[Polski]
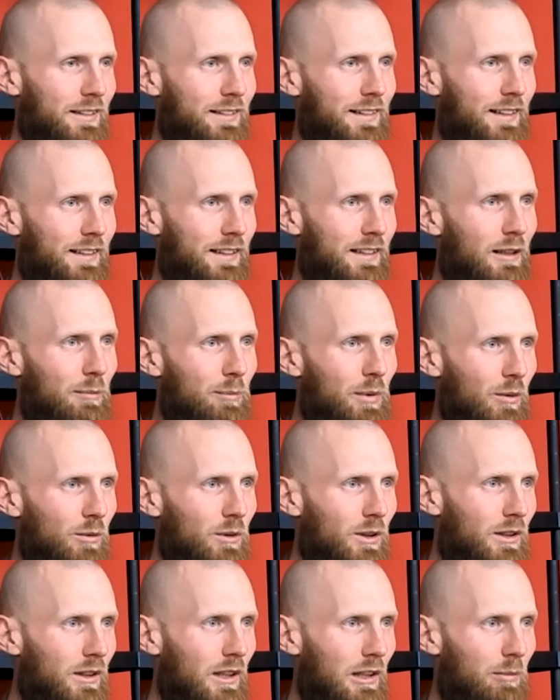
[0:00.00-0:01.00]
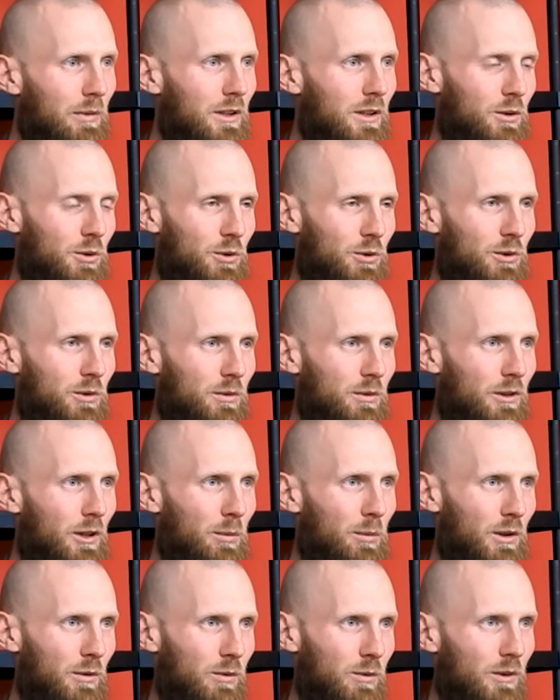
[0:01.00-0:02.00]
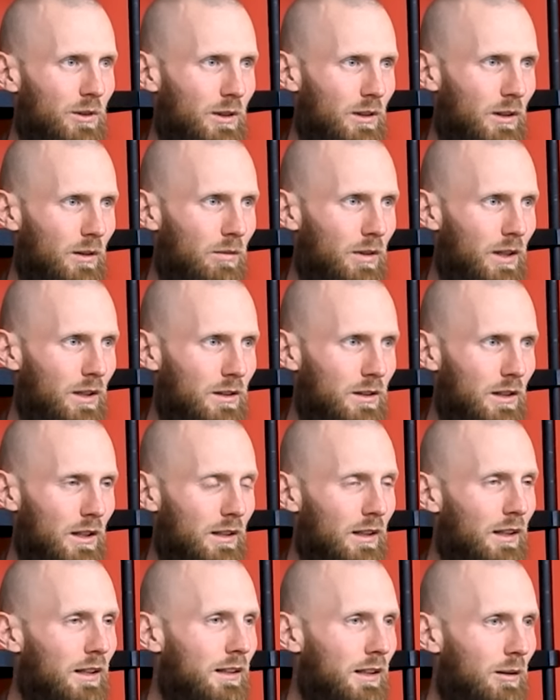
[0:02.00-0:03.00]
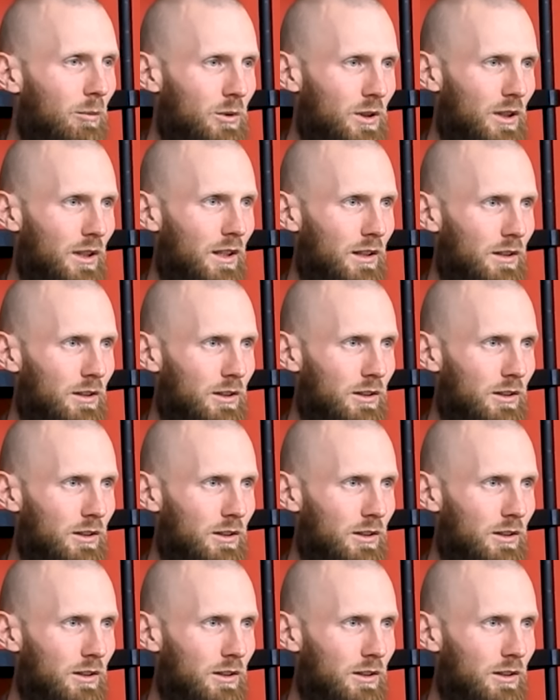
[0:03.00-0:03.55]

zostanie napełnione i będzie już dobrze funkcjonować, a dalej nam ucieka